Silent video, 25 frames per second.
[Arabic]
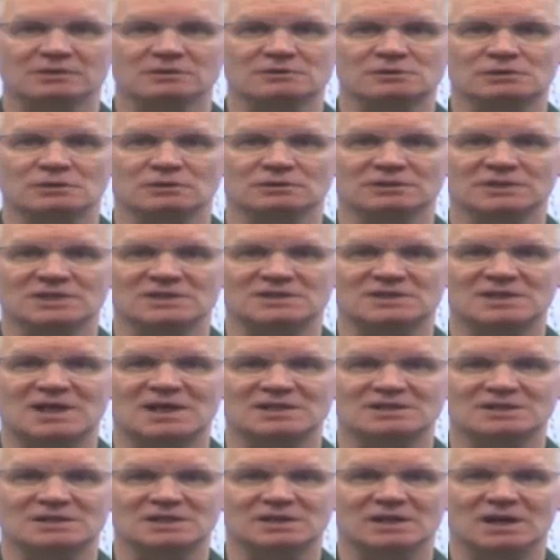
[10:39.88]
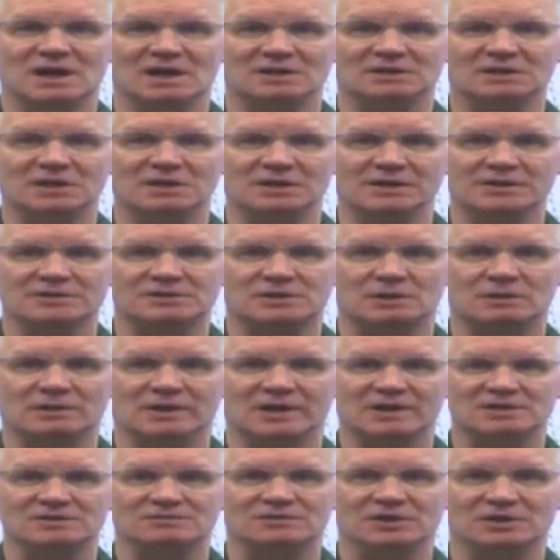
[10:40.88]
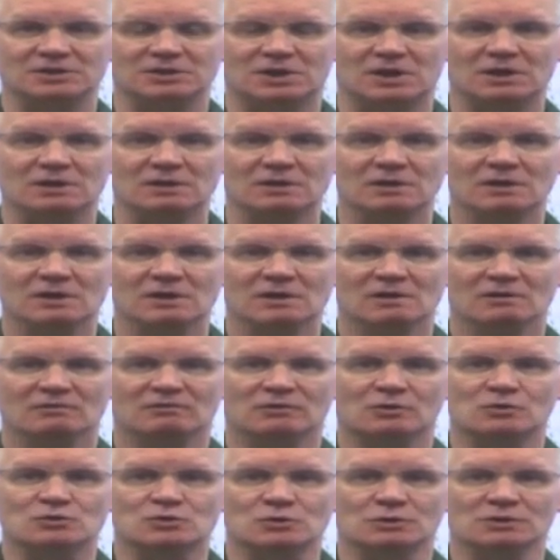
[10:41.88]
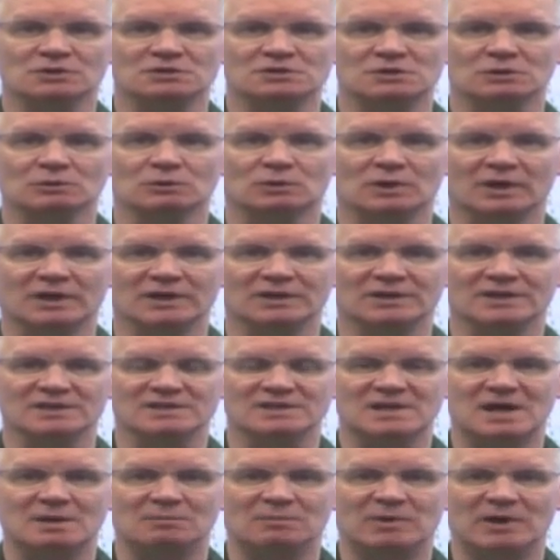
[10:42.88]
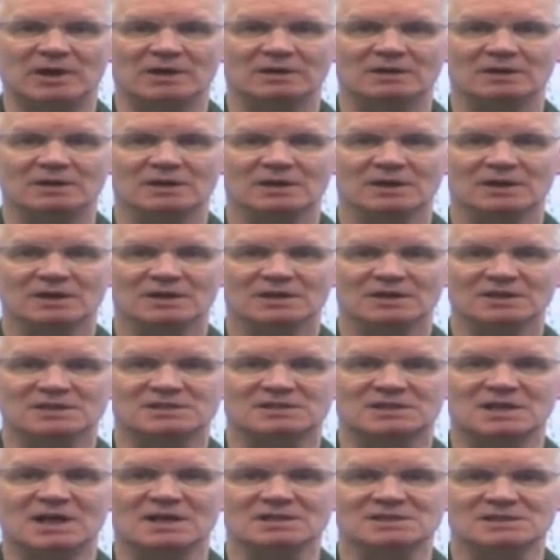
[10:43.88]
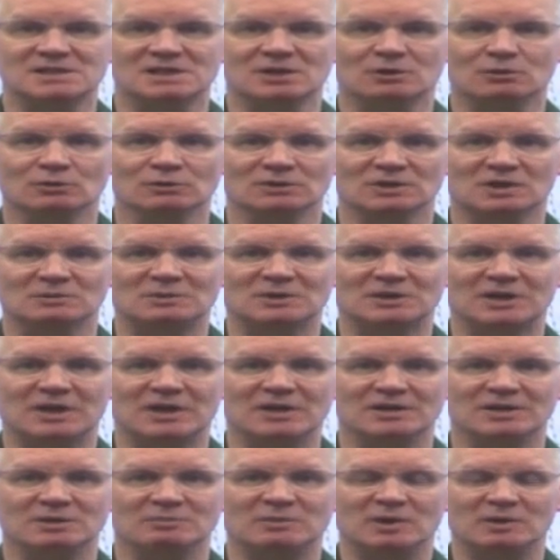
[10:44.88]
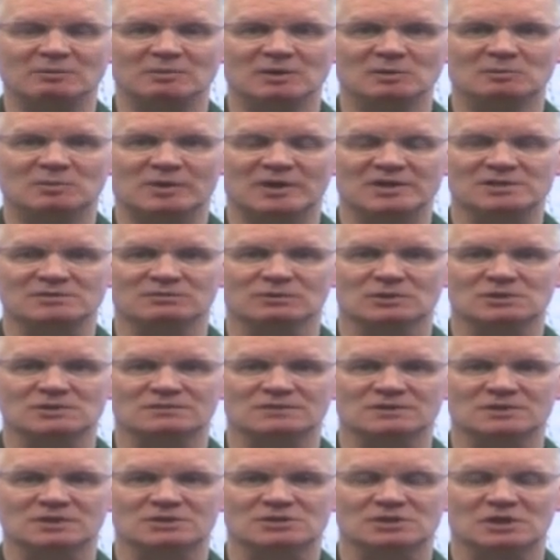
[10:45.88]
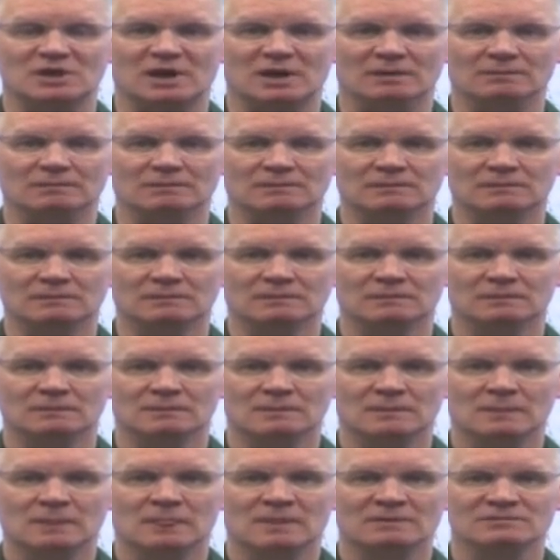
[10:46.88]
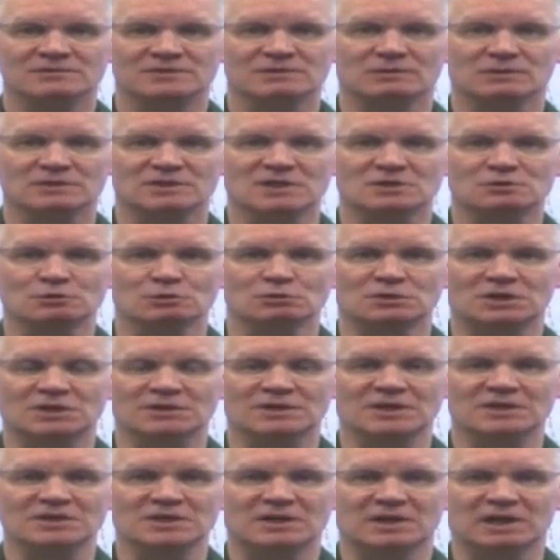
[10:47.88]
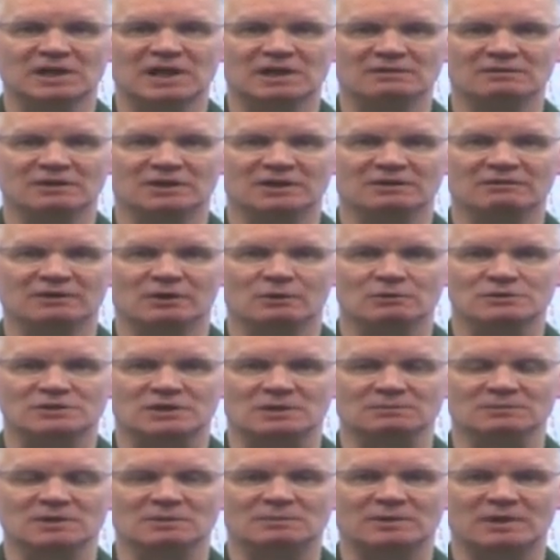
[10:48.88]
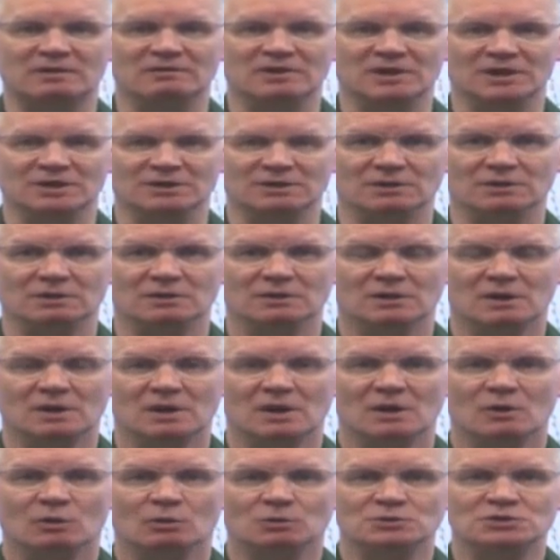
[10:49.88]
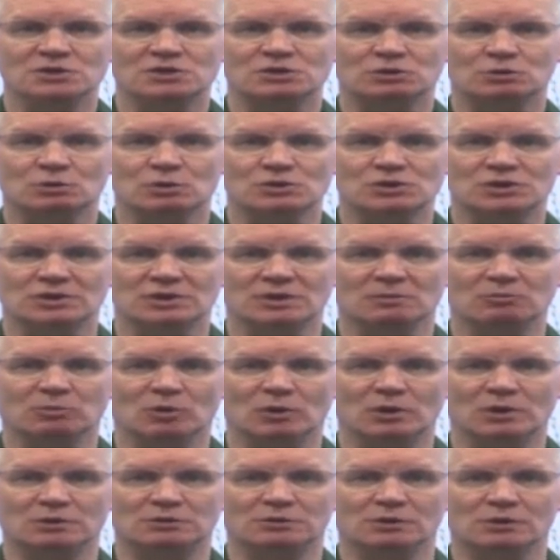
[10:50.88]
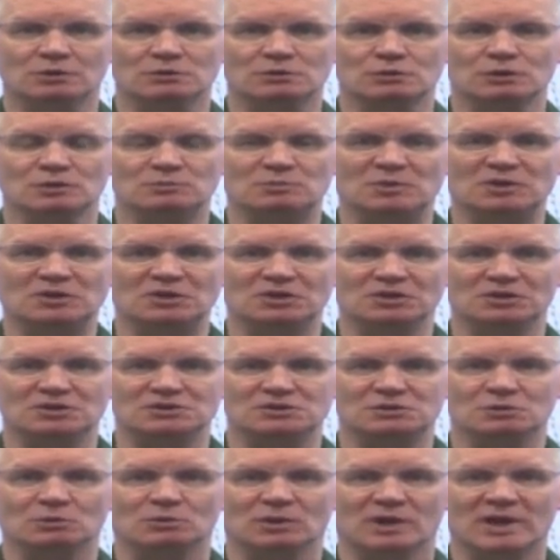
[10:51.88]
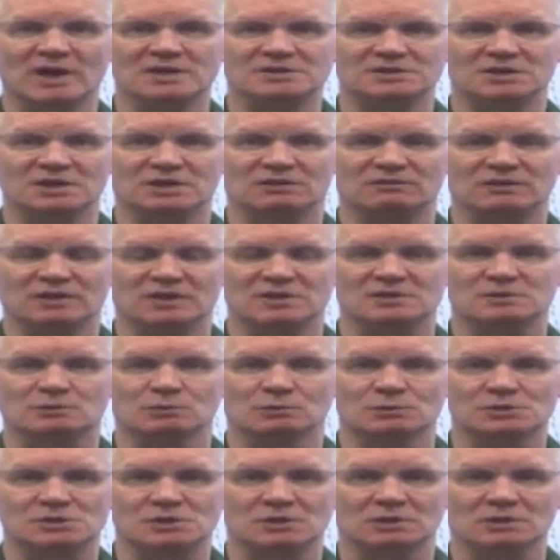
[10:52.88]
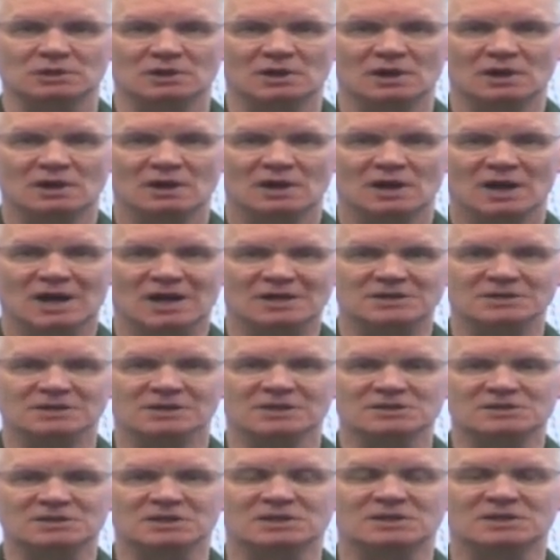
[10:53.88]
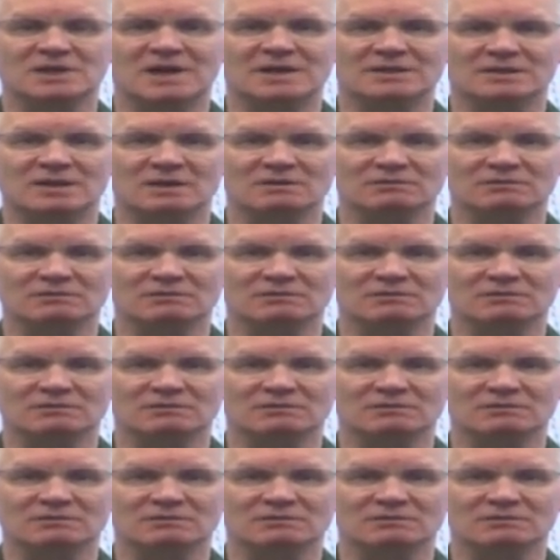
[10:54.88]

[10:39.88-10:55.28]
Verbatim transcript: وقالت الوزارة في الإفادة الصحفية اليومية إن القوات الأوكرانية فقدت أكثر من 250 جنديا أثناء محاولتهم تنفيذ هجوم باتجاه منطقة كريفويروغ في مقاطعة دينبرو بيتروفيسك